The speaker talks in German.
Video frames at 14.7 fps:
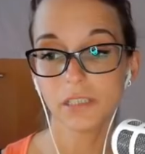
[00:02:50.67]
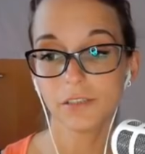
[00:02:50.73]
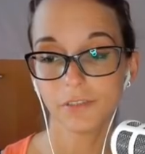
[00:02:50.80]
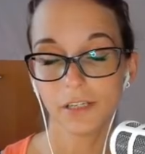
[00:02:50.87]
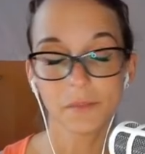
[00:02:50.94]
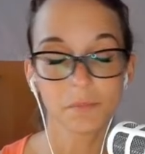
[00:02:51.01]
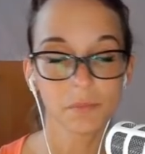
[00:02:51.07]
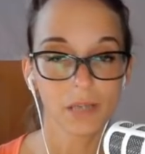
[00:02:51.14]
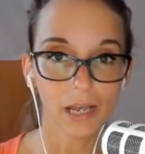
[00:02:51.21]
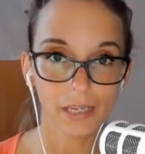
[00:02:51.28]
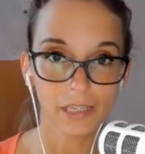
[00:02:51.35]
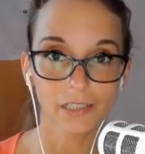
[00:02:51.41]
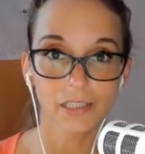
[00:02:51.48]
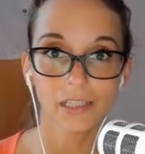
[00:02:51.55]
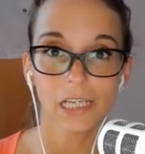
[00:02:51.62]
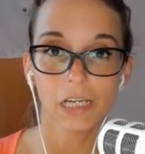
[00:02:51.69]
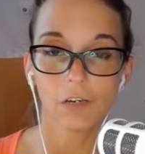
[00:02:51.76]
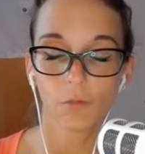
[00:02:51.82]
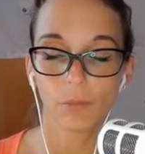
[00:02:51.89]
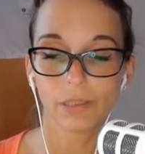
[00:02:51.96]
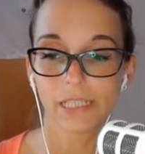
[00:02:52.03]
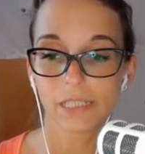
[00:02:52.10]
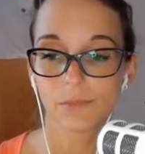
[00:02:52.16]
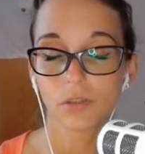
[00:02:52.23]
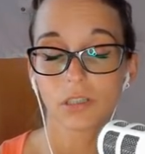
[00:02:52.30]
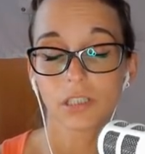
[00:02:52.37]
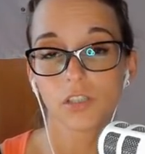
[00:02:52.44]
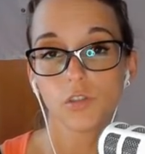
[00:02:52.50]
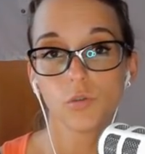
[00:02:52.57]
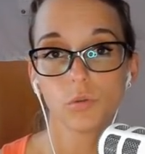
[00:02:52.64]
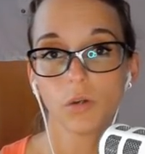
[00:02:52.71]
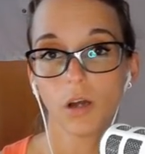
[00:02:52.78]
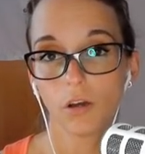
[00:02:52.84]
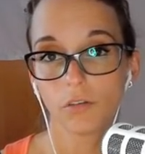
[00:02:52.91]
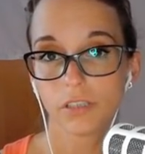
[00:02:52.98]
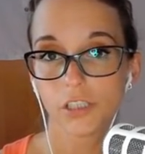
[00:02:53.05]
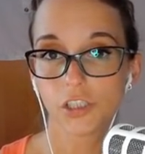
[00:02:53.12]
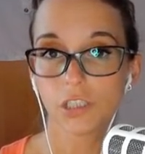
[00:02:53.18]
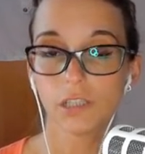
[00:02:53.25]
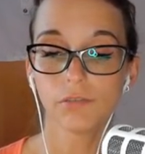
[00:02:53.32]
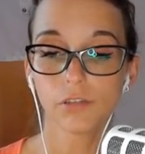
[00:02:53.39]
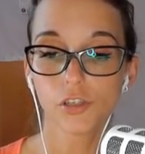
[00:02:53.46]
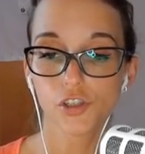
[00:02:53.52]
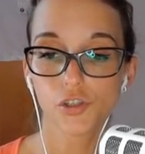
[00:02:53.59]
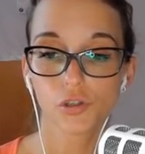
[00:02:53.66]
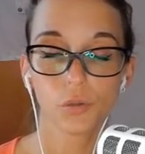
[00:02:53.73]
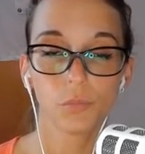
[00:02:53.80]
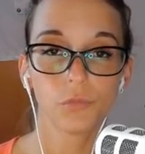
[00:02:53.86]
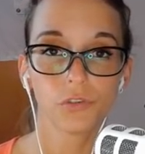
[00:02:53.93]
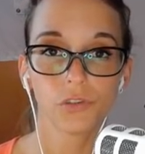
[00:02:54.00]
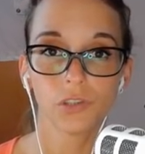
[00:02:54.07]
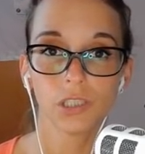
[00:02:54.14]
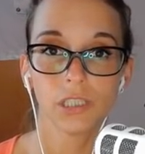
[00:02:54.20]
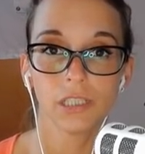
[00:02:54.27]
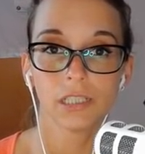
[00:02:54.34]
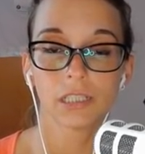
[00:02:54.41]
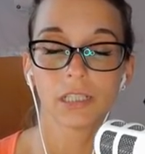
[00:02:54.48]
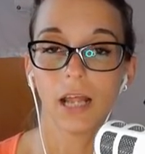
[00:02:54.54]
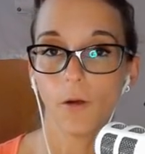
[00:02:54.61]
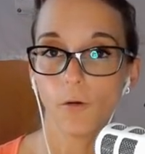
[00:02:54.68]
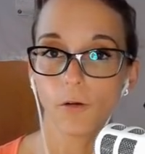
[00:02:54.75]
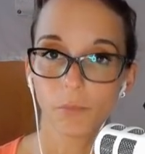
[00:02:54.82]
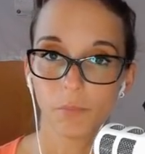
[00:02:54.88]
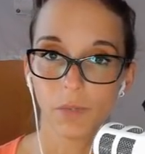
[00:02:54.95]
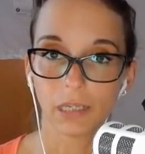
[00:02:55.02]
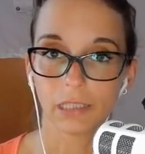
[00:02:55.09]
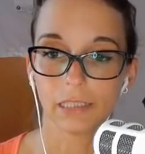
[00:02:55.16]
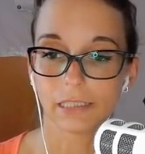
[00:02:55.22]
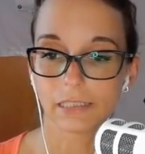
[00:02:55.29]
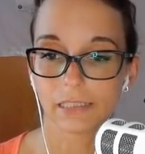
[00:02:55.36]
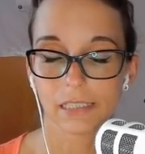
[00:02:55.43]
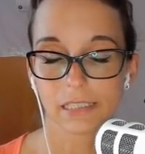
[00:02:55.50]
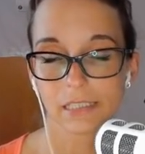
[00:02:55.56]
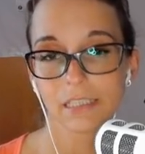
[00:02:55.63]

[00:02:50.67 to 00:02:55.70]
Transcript: fällt mir ein, wo man jetzt wirklich nur auf die Stiefelstrümpfe ein Augenmerk legt. Da sind